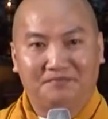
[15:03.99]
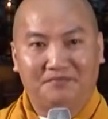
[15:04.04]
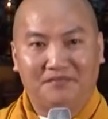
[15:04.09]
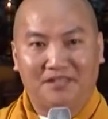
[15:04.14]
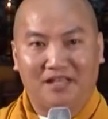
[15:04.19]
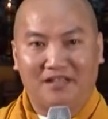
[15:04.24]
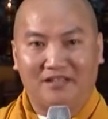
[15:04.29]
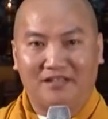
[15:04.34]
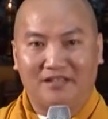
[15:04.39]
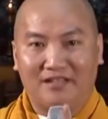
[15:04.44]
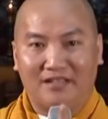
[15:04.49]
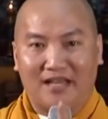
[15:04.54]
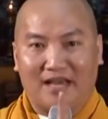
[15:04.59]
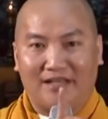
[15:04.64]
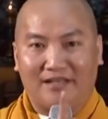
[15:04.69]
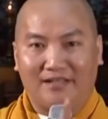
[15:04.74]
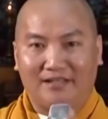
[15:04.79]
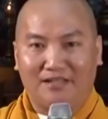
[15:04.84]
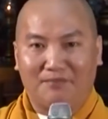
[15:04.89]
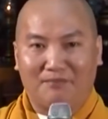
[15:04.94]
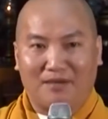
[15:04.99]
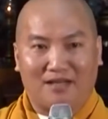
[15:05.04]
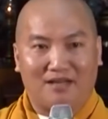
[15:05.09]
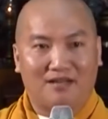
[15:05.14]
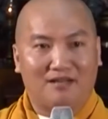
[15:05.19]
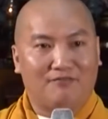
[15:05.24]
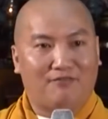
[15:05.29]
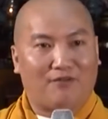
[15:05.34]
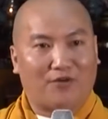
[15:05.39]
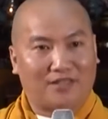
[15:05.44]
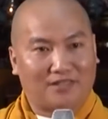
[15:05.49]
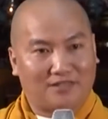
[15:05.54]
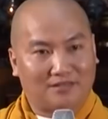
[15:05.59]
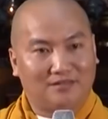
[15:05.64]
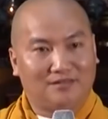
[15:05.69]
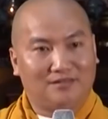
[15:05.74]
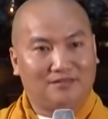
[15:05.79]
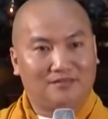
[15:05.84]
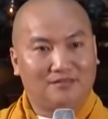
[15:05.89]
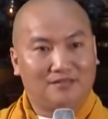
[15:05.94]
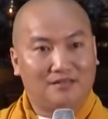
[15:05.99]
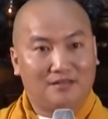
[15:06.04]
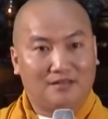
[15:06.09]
Nhìn như vậy nhưng mà đừng vội cười,